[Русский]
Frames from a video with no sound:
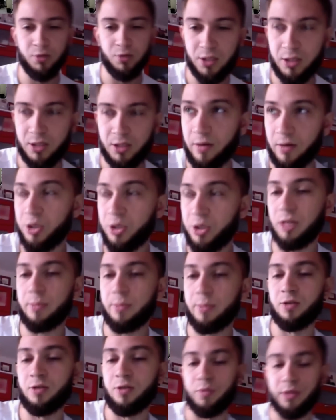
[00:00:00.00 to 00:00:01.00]
Юницкого,
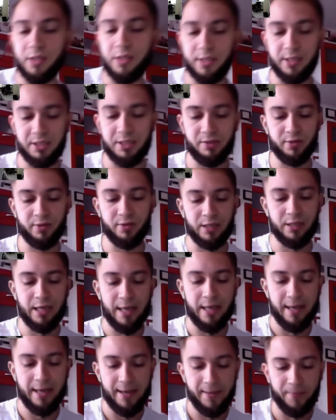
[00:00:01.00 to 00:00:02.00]
общаемся, он мне рассказывает
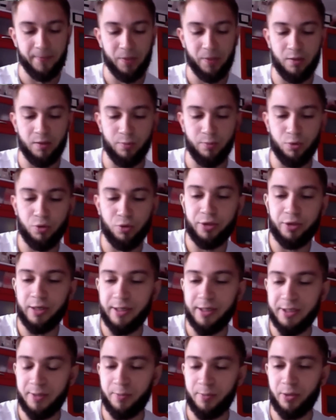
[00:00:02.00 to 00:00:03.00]
э, про
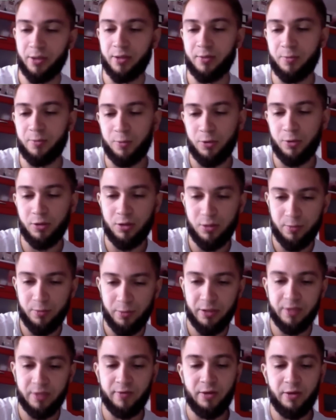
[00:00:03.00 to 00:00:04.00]
транс, про, про,
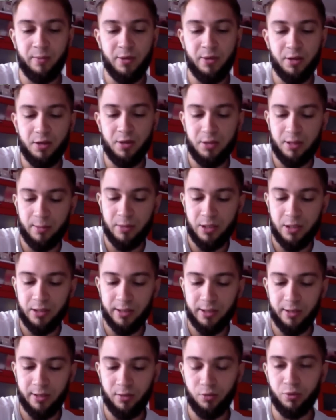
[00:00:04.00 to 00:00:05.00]
про современные там,
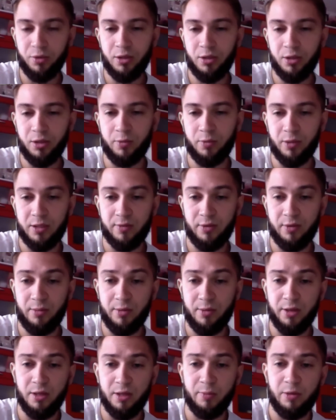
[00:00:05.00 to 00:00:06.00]
технологии, про
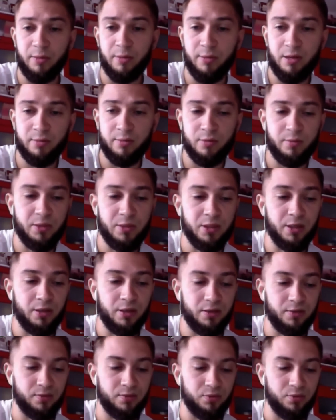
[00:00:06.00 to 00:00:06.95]
современные проблемы мира.